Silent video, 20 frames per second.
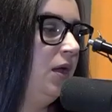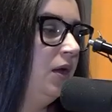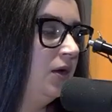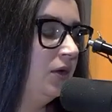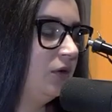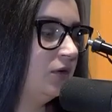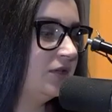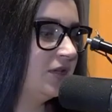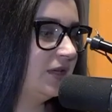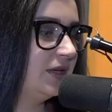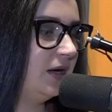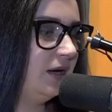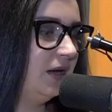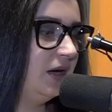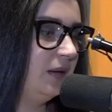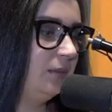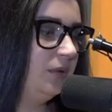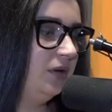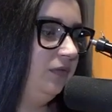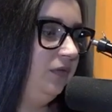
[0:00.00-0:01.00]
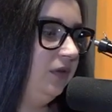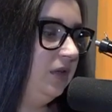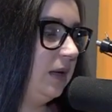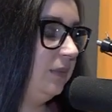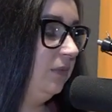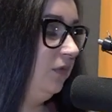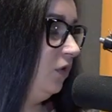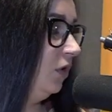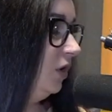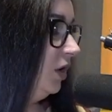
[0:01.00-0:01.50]
Roxana Halabry,
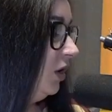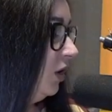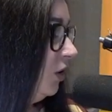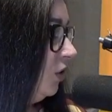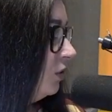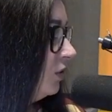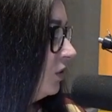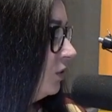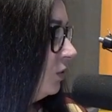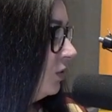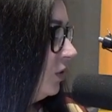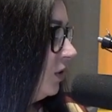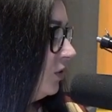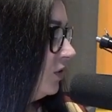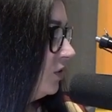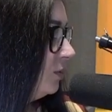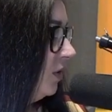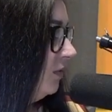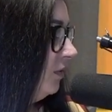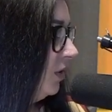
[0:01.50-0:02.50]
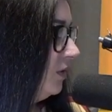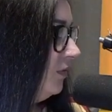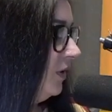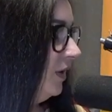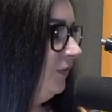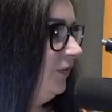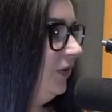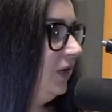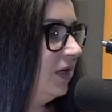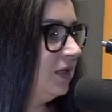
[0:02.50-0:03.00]
witam w kolejnej odsłonie rozmowy
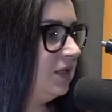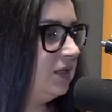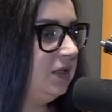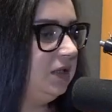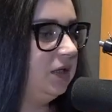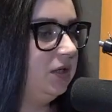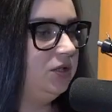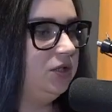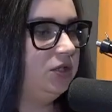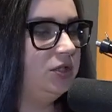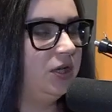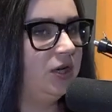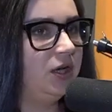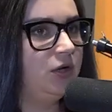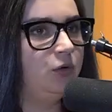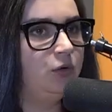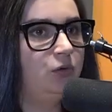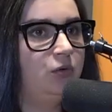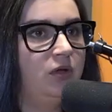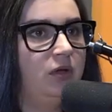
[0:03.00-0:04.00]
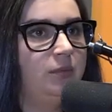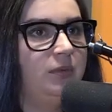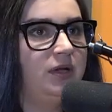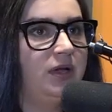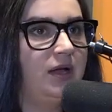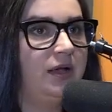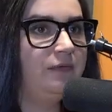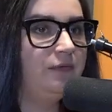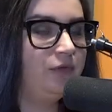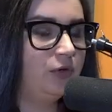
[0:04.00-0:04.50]
kwalifikacyjnej. Dziś rekrutujemy
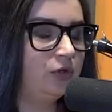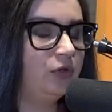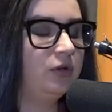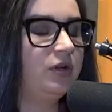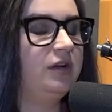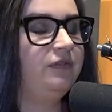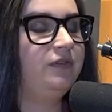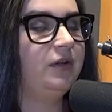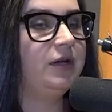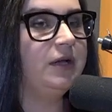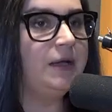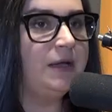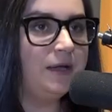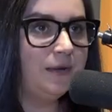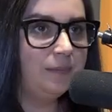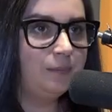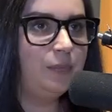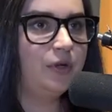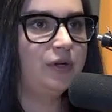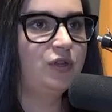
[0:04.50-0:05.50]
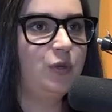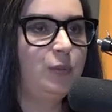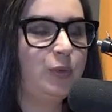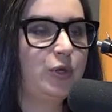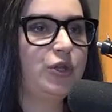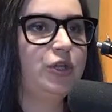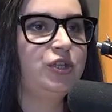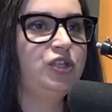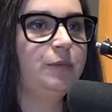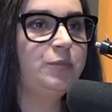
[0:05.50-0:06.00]
na fotografa. Bardzo
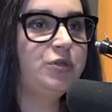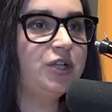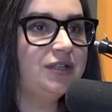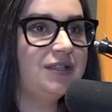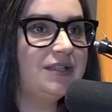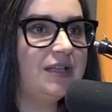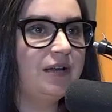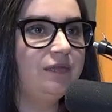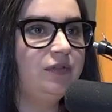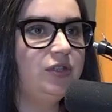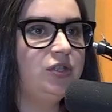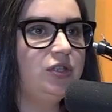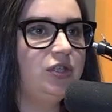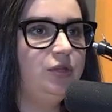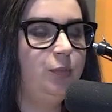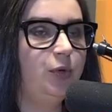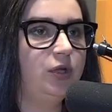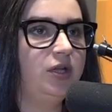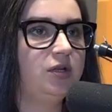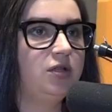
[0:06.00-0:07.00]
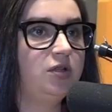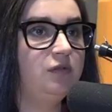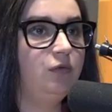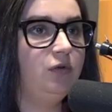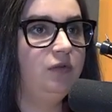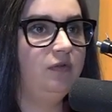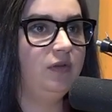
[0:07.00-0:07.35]
proszę się przedstawić i podać swój